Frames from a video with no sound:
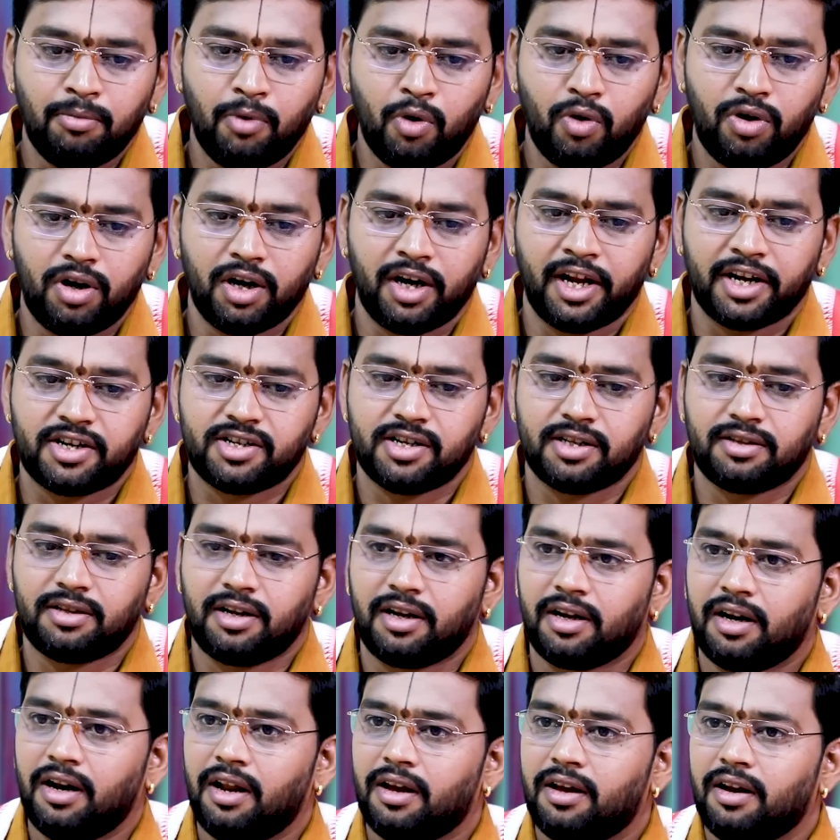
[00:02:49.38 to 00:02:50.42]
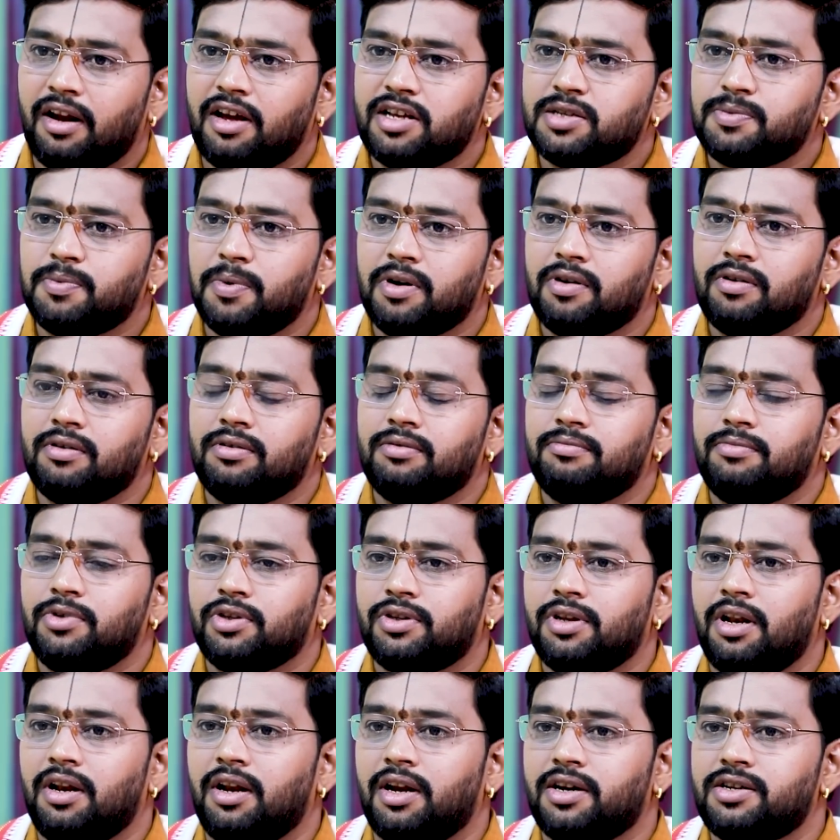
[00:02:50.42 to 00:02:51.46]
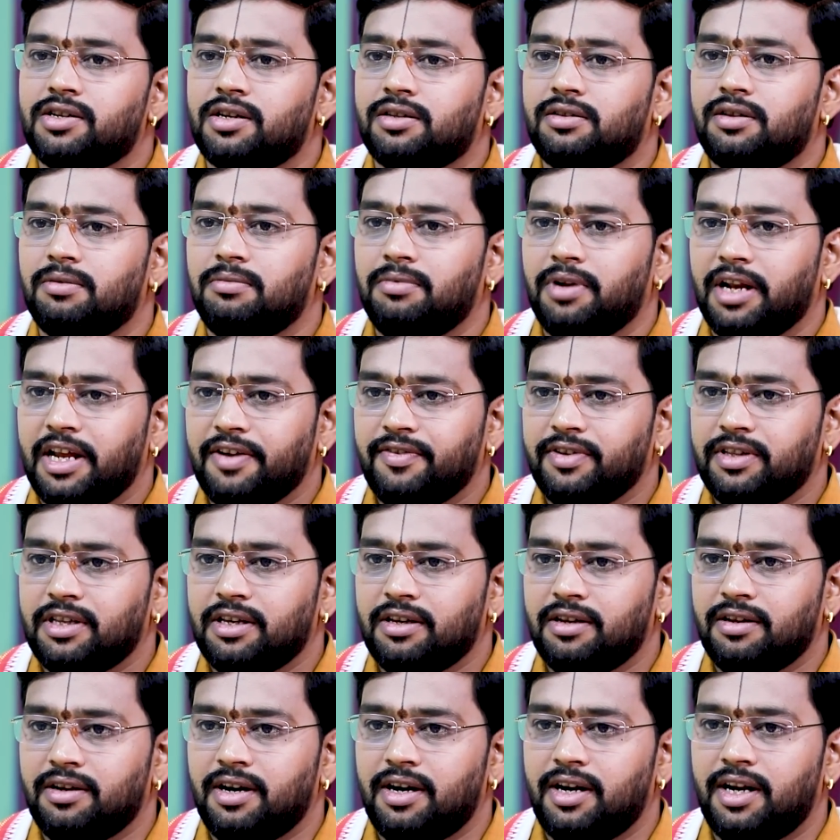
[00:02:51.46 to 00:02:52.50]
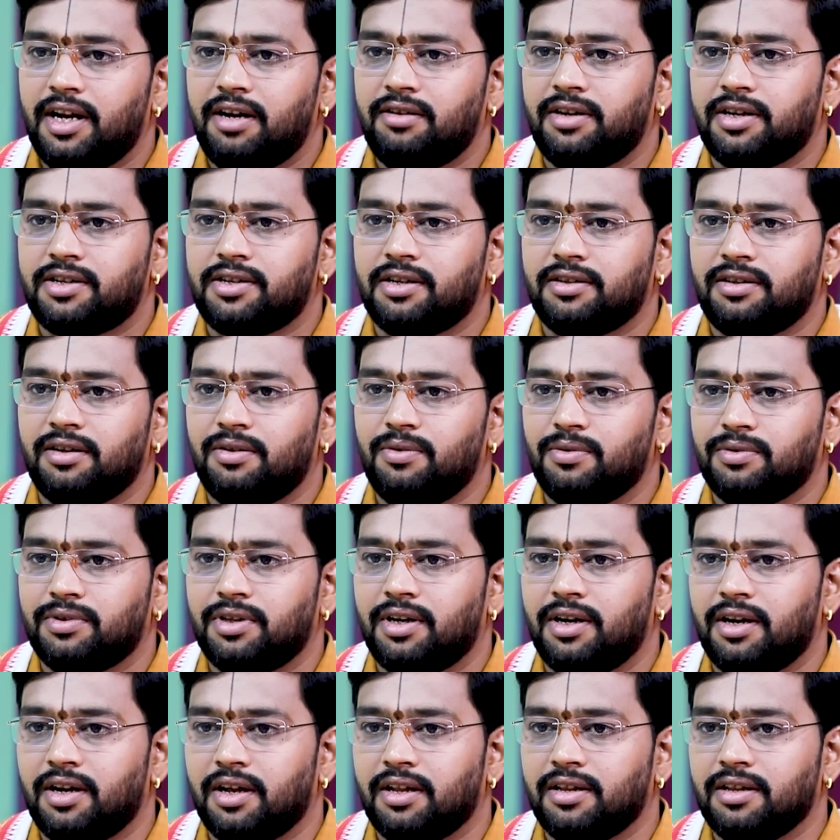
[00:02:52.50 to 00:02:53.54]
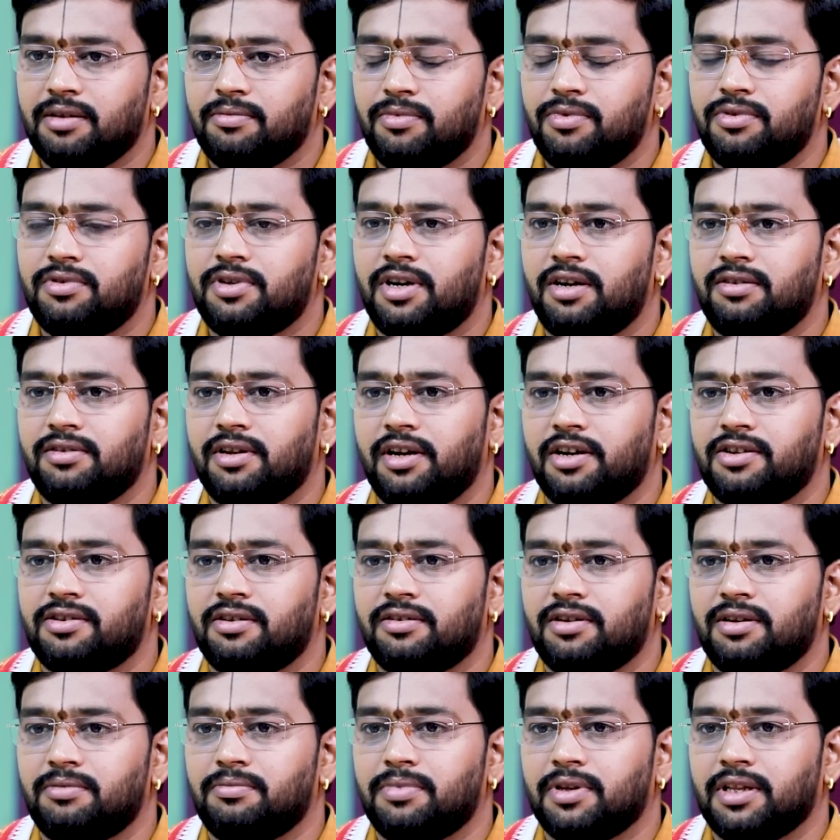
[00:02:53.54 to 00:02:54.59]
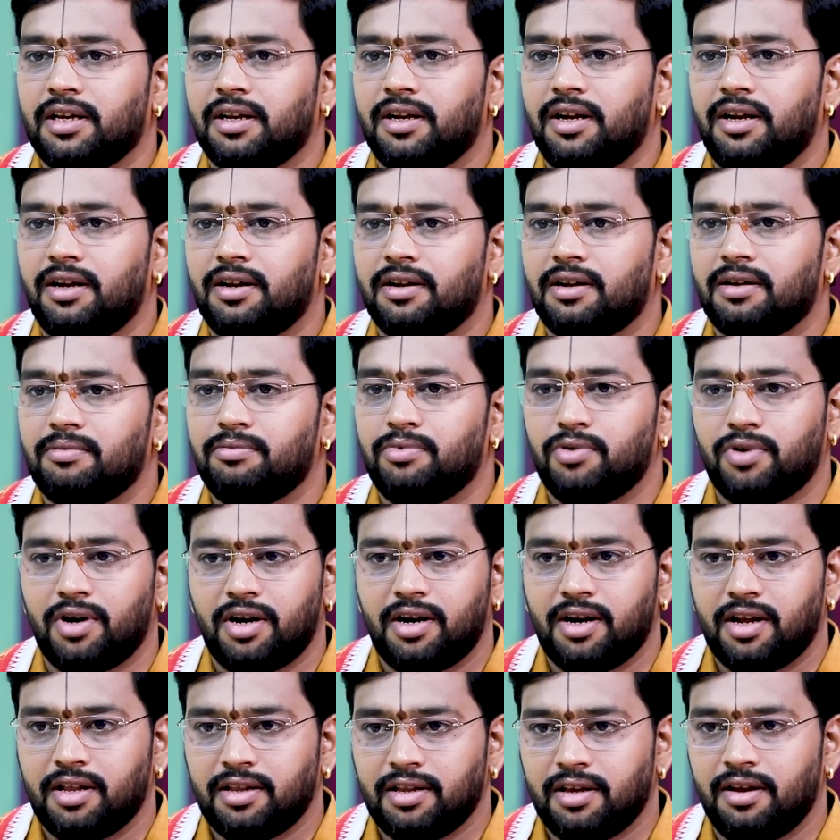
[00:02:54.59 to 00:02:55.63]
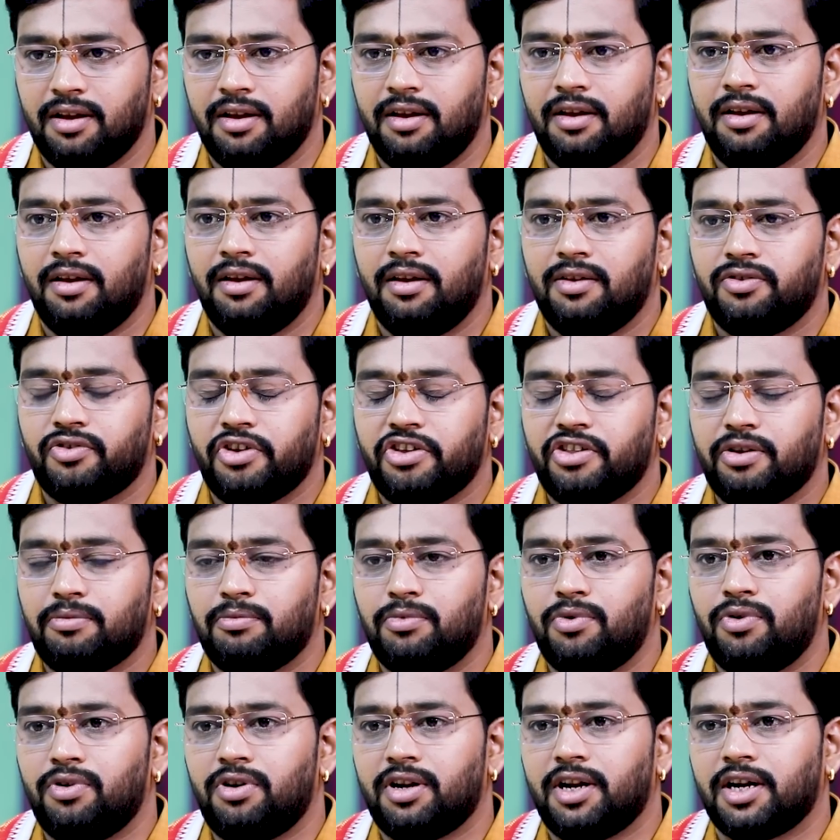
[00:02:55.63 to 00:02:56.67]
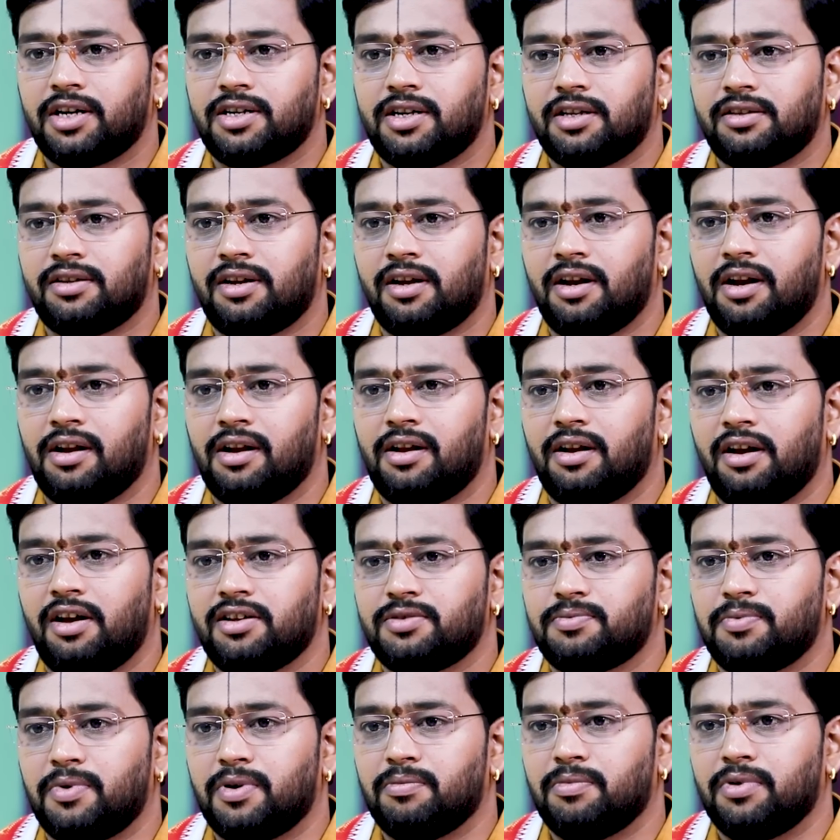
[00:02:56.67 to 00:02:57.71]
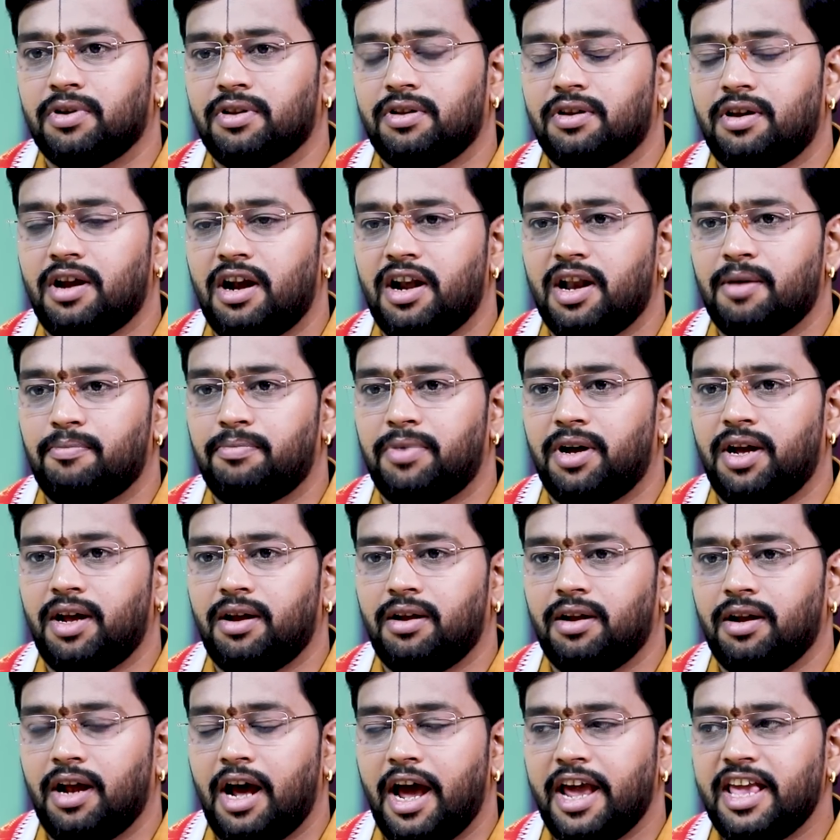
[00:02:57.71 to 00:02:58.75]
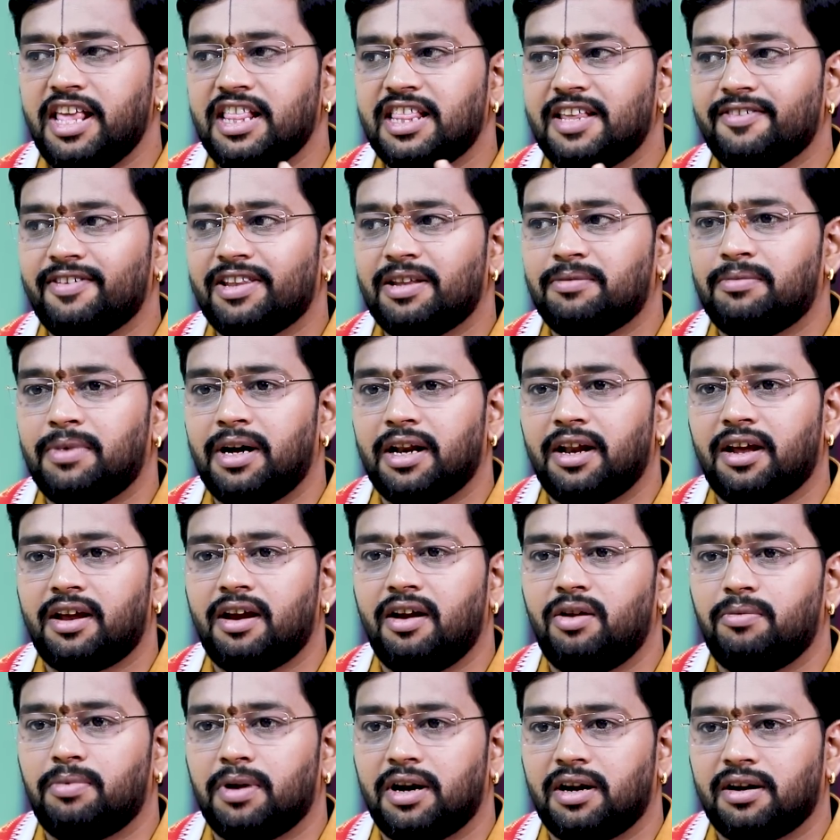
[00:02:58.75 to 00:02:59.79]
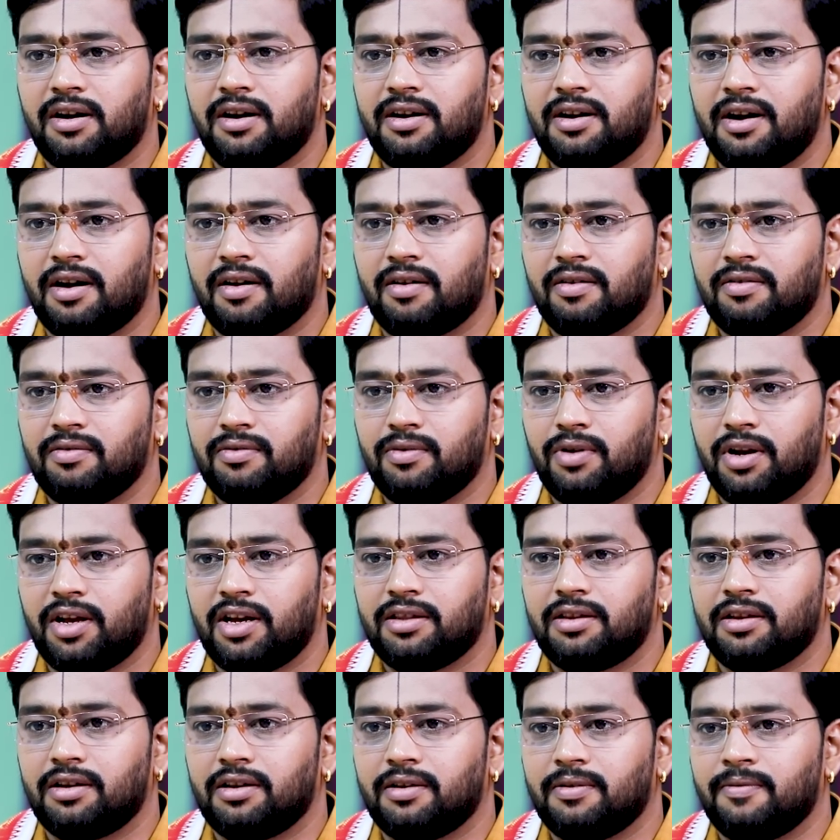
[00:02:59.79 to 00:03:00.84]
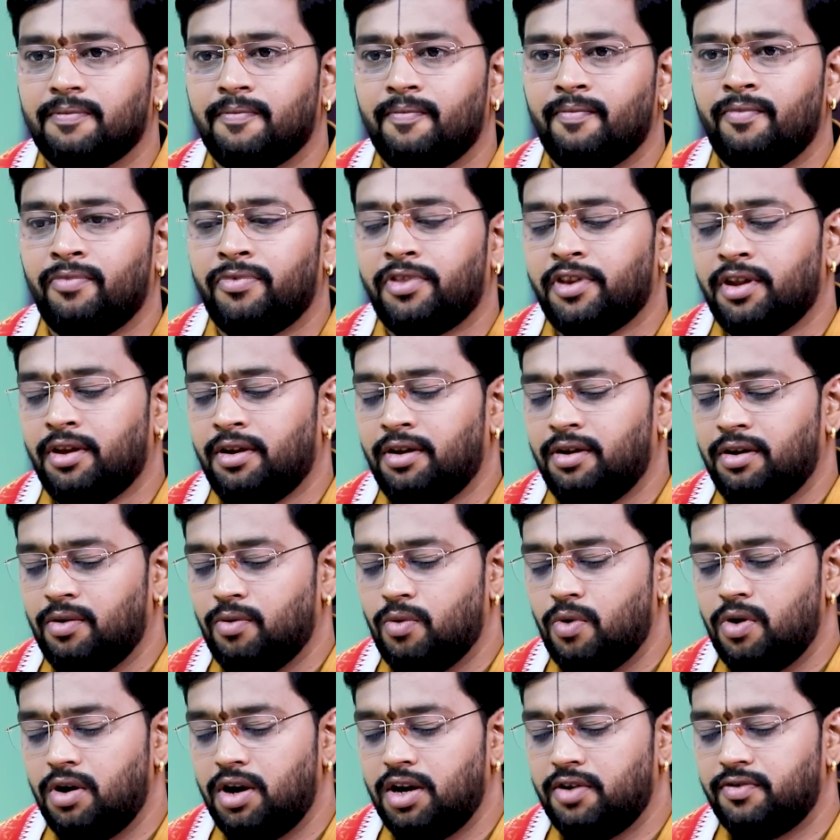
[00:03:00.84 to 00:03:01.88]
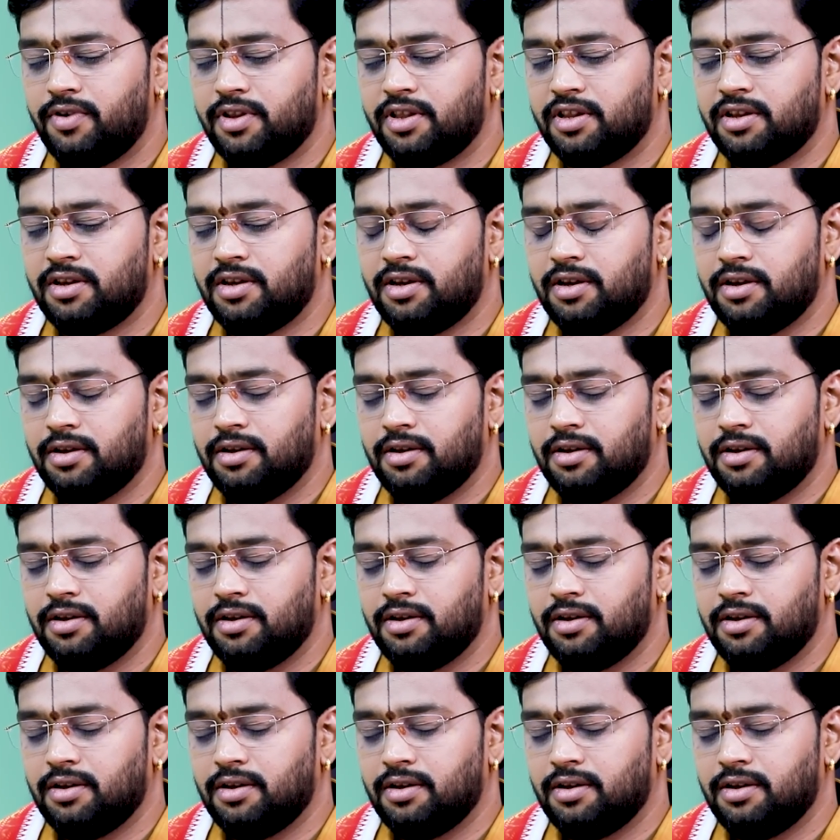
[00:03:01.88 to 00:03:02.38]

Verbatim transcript: மூன்று நட்சத்திரங்களை கிராஸ் பண்ணோம் முதல் நட்சத்திரம் ரேவதி ரெண்டாவது நட்சத்திரம் உத்திரட்டாதி மூன்றாவது நட்சத்திரம் பார்த்திங்கன்னா புரட்டாதி ஸோ இந்த மூன்று நட்சத்திரங்களை கிராஸ் பண்ணும் பொழுது கண்டிப்பாக ஐந்து விதமான கெடு பலன்கள் நடக்கும் உலகத்துக்கு ஒன்று வந்து